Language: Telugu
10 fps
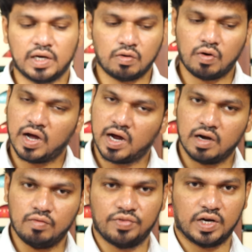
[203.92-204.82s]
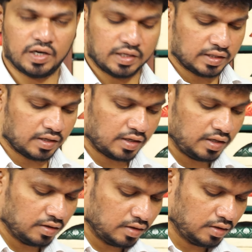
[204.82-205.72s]
మనకు హ్యాండ్లూమ్ వెరైటీస్
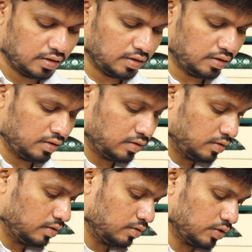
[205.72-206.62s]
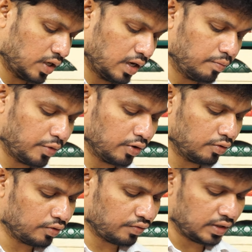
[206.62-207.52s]
అండి సో చాలా
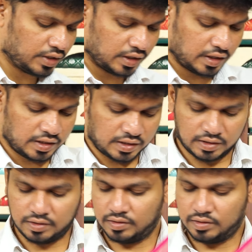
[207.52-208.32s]
బ్యూటిఫుల్ షేడ్స్